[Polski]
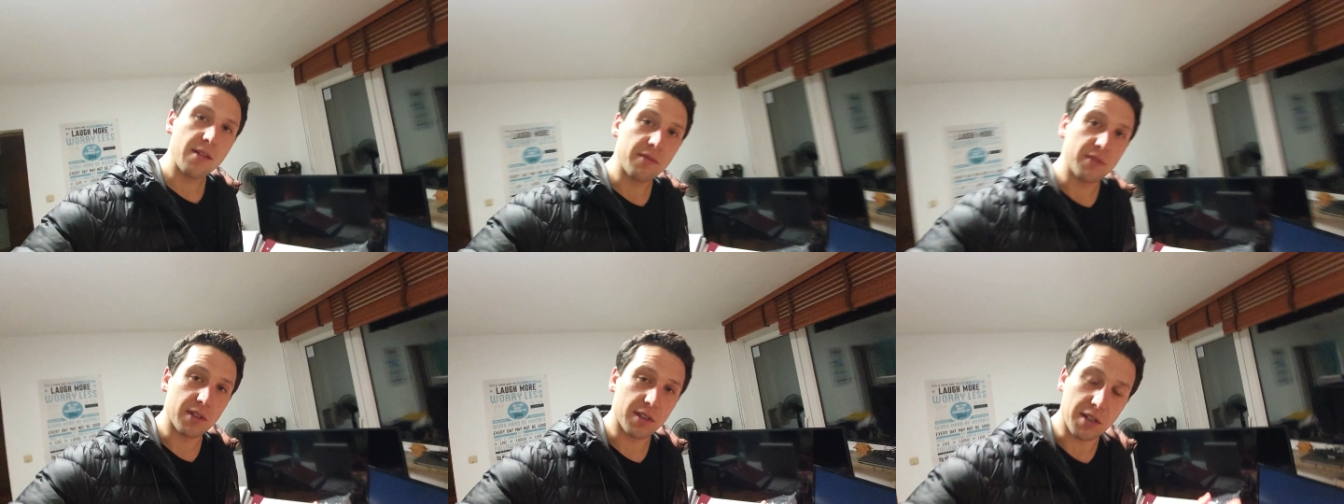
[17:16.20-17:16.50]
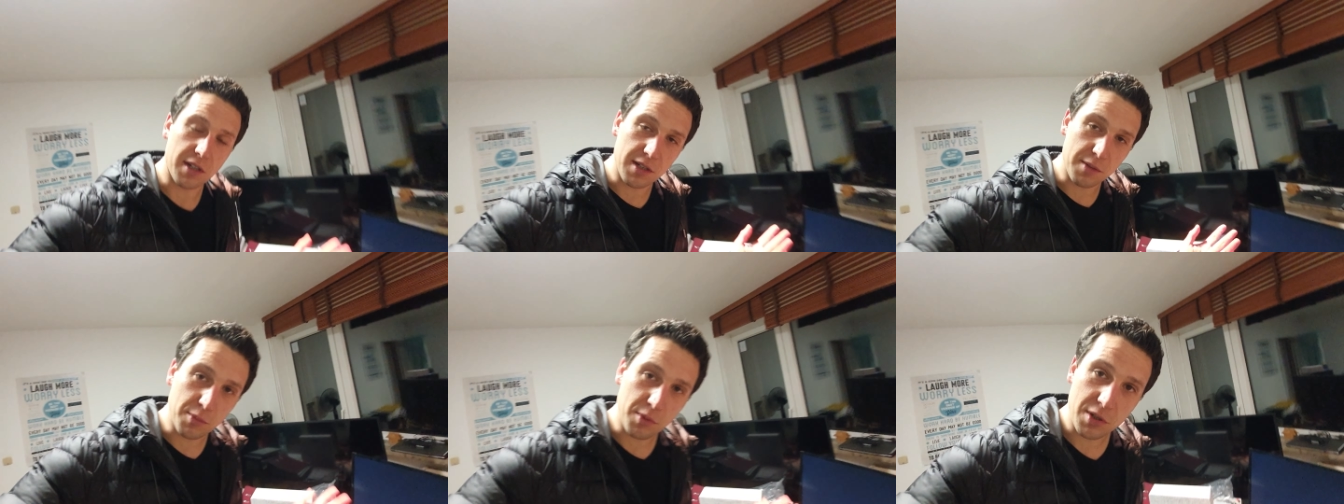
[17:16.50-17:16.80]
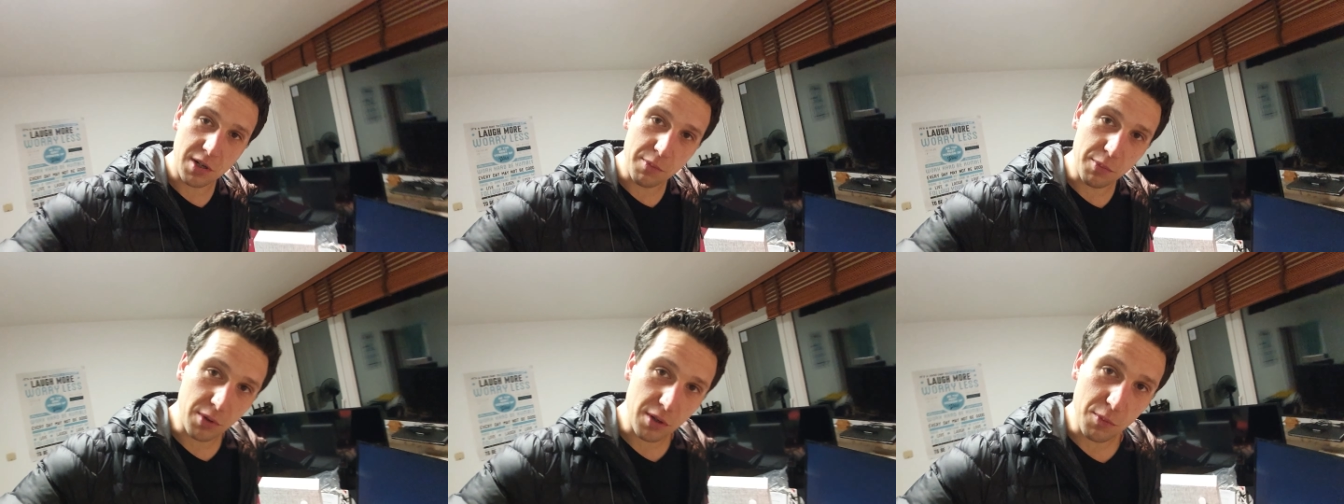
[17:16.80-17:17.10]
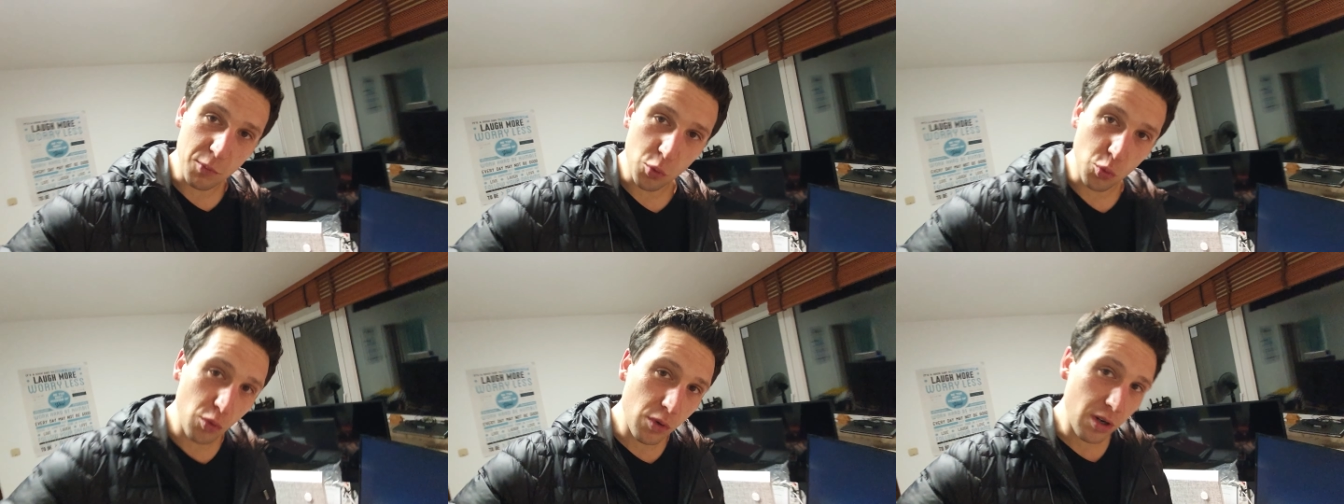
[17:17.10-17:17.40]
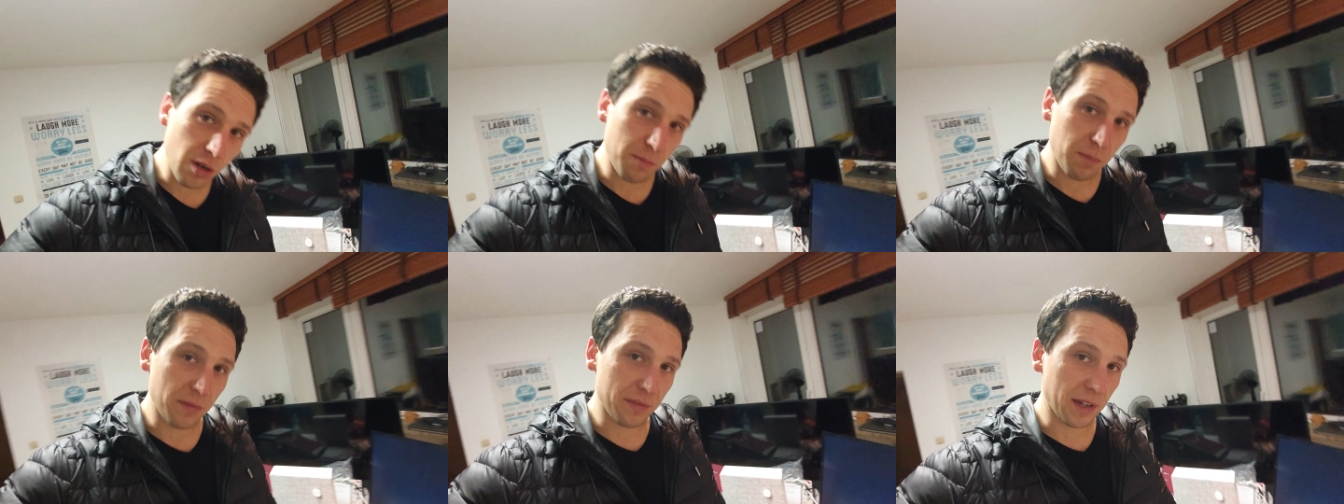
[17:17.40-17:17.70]
W zasadzie można było nim
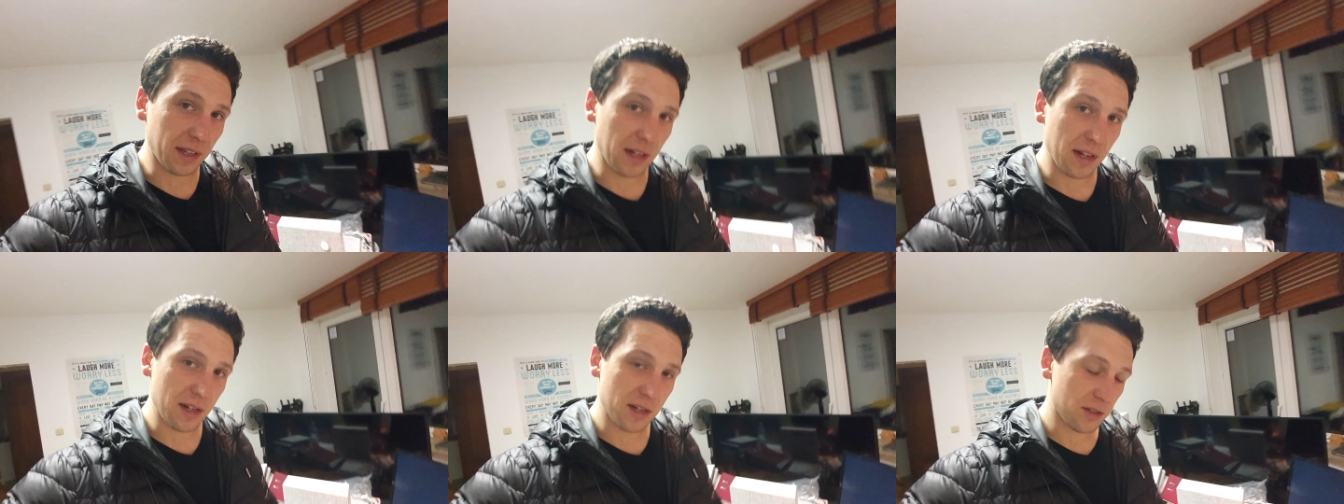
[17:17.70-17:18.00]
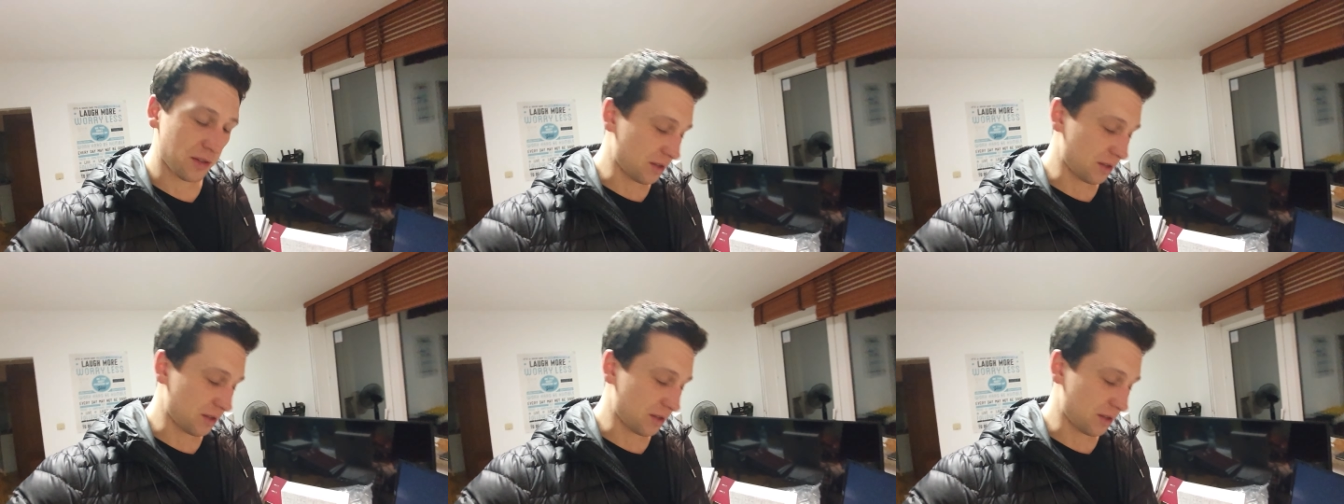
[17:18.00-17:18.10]
długo opowiadać,